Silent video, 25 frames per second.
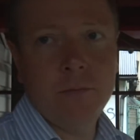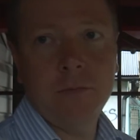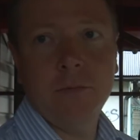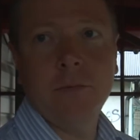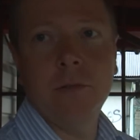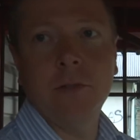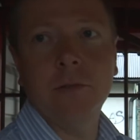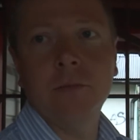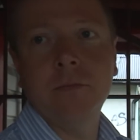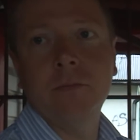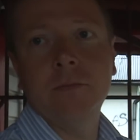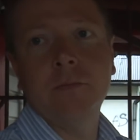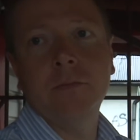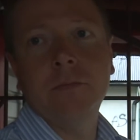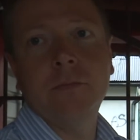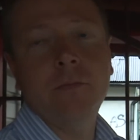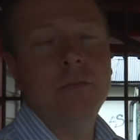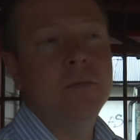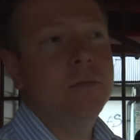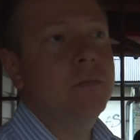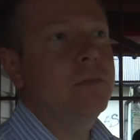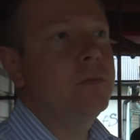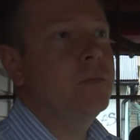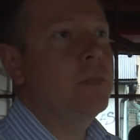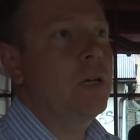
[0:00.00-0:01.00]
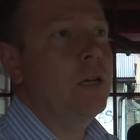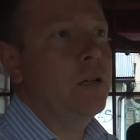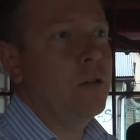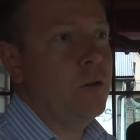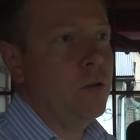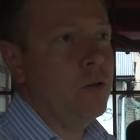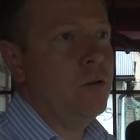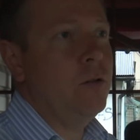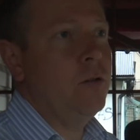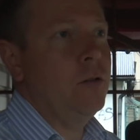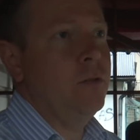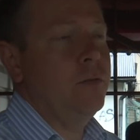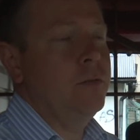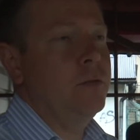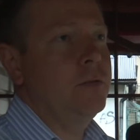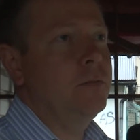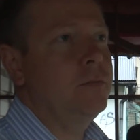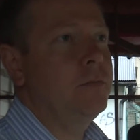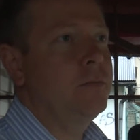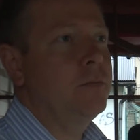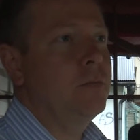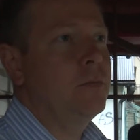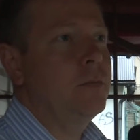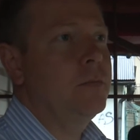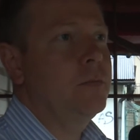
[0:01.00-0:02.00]
no, alkoholową.
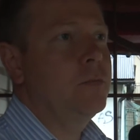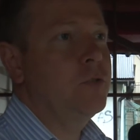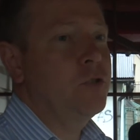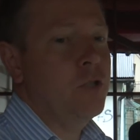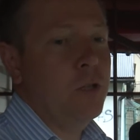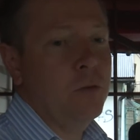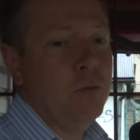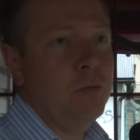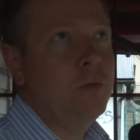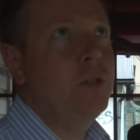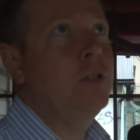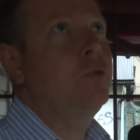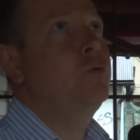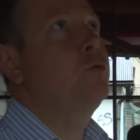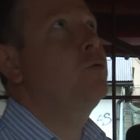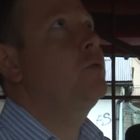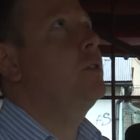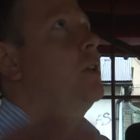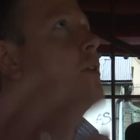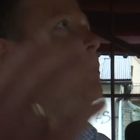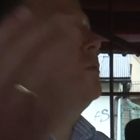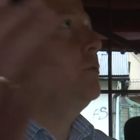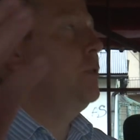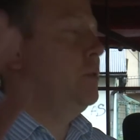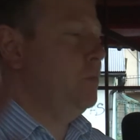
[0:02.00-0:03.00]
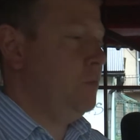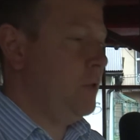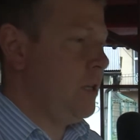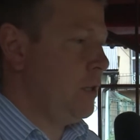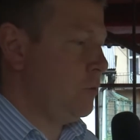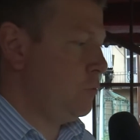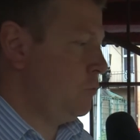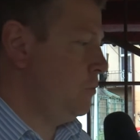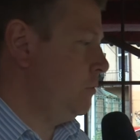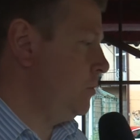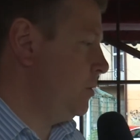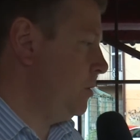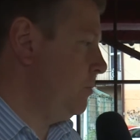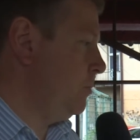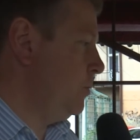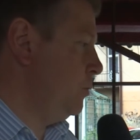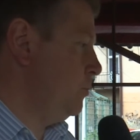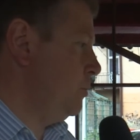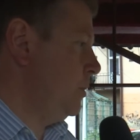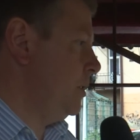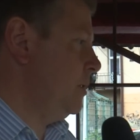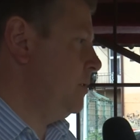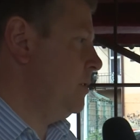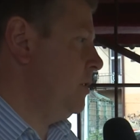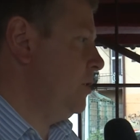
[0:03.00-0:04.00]
Szczególnie tutaj, w tym daszku, gdzie my tu
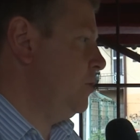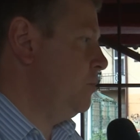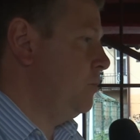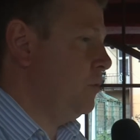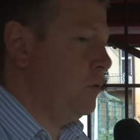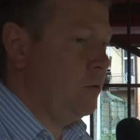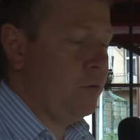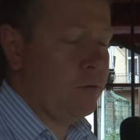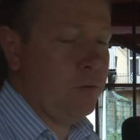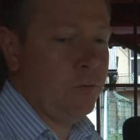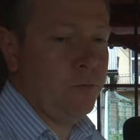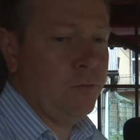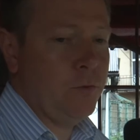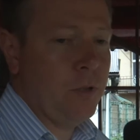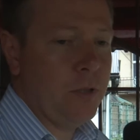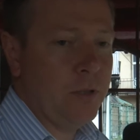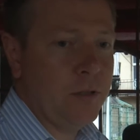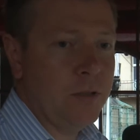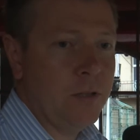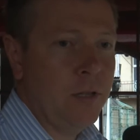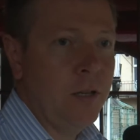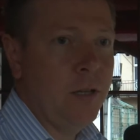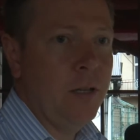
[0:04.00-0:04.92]
jesteśmy, no to tu jest